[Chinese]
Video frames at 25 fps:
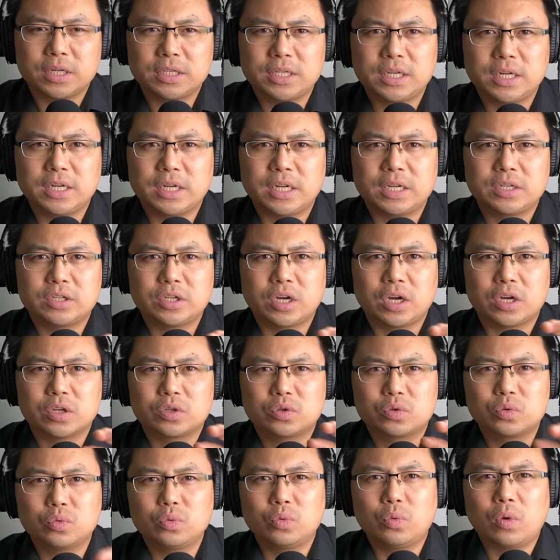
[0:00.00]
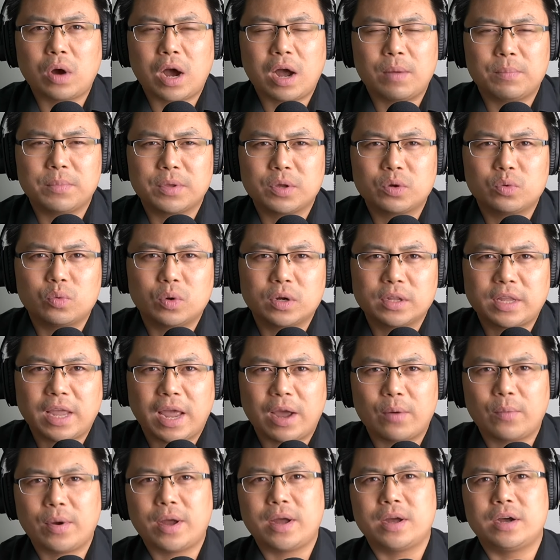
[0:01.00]
现在呢叫中华民国
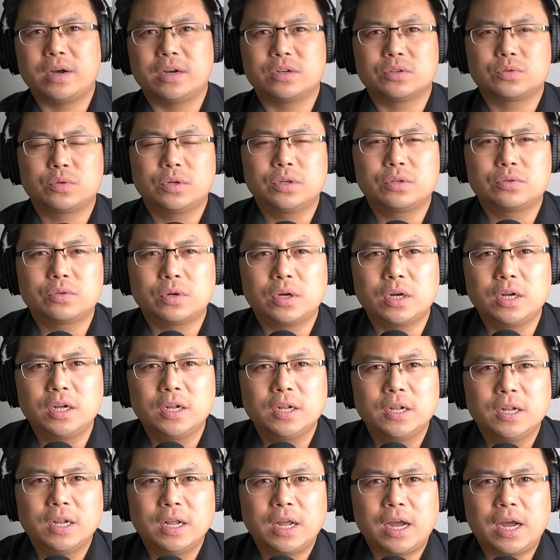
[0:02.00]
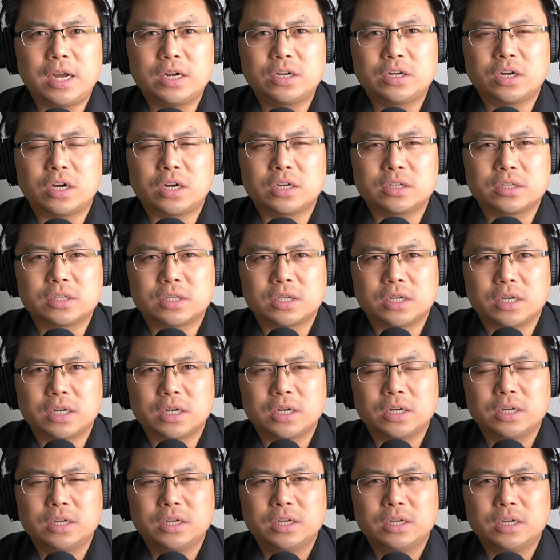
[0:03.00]
台湾啊，所以说按照这
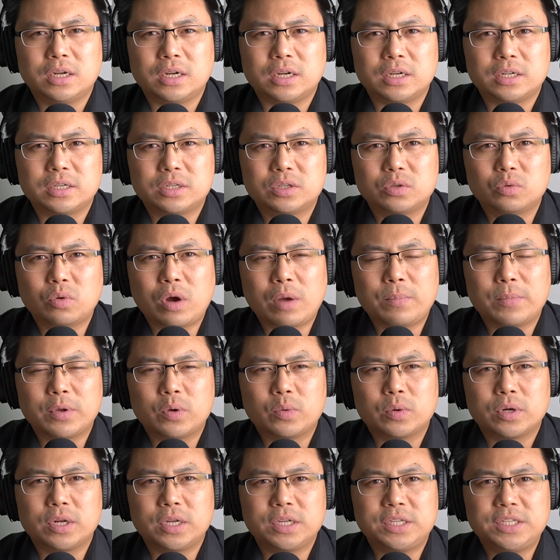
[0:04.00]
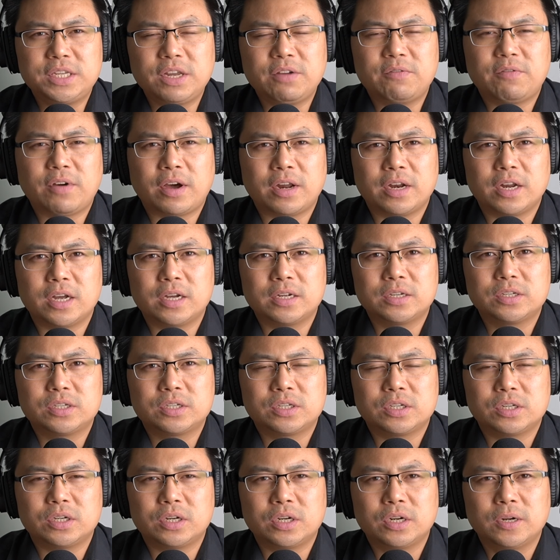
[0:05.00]
个呃中华民国的宪法呢，
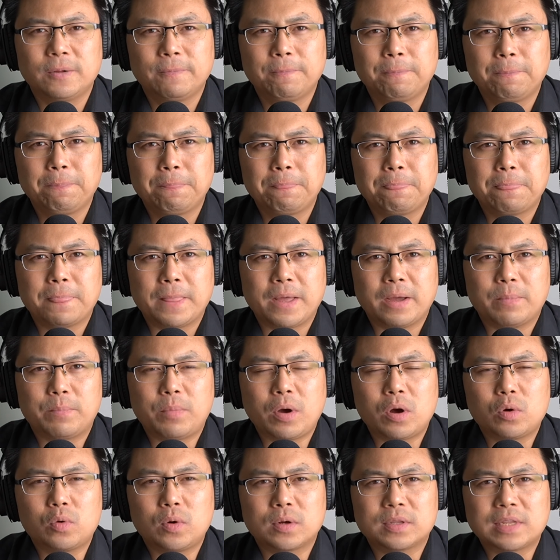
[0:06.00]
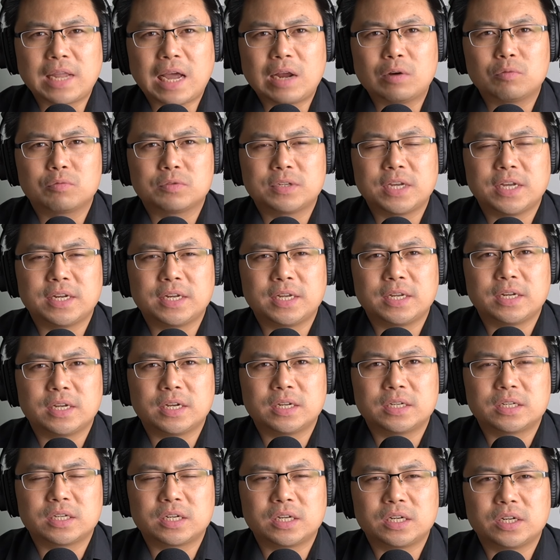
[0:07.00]
是呃包括大陆在内
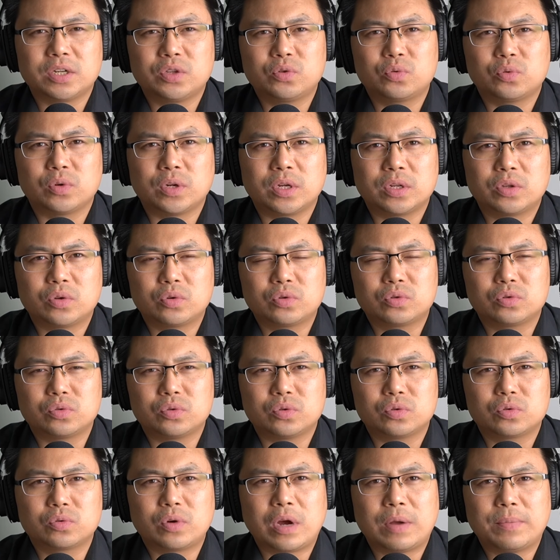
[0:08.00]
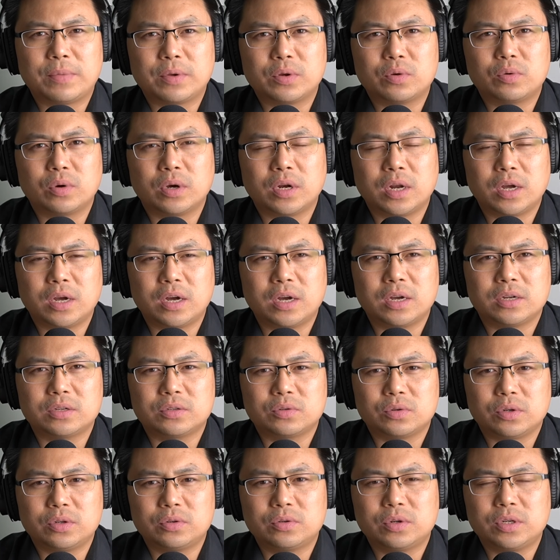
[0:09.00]
的这个领土呢都属于中华民国的啊，
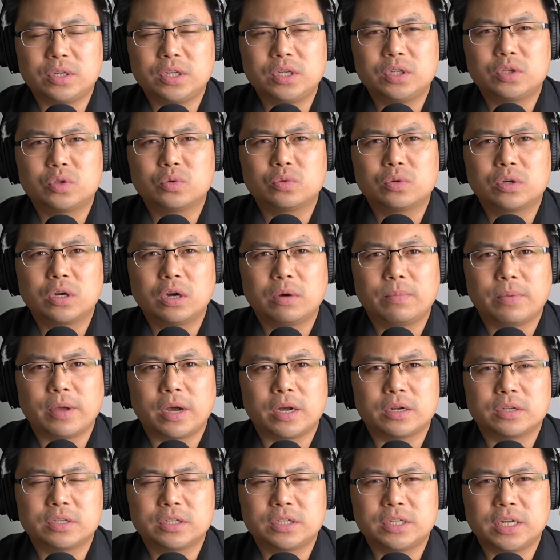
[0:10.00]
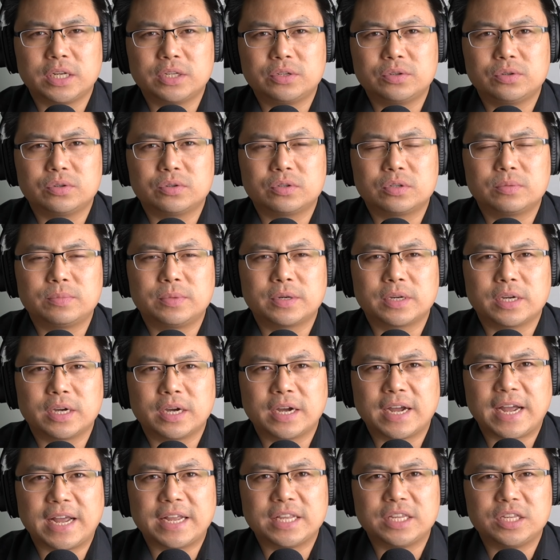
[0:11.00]
所以说一中各表之前就有这么个
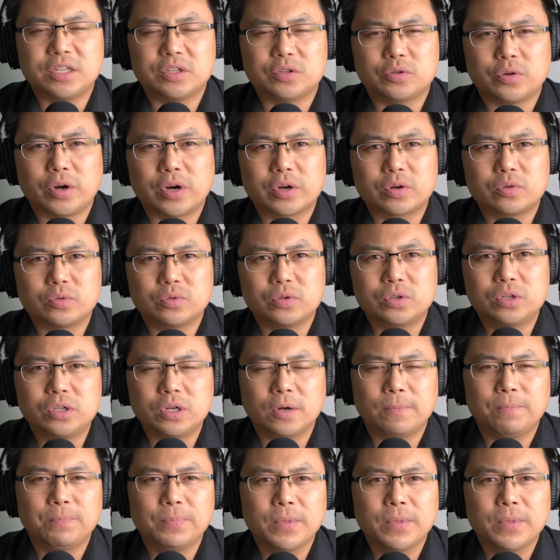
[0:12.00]
含义，九二共识。